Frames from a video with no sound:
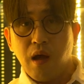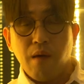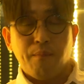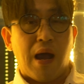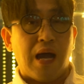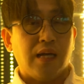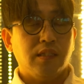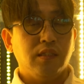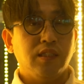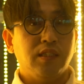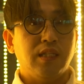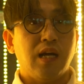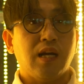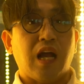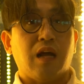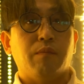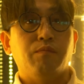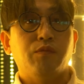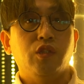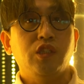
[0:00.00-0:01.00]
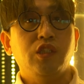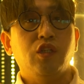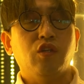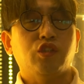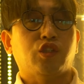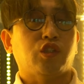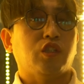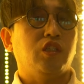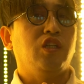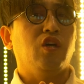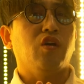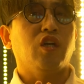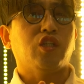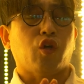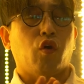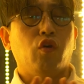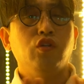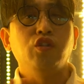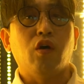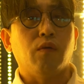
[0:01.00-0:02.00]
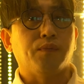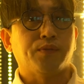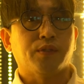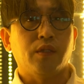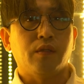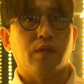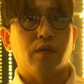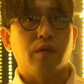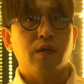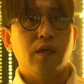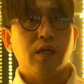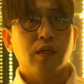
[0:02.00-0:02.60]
반응이나 감정 이런 이런 게 전혀 없어요.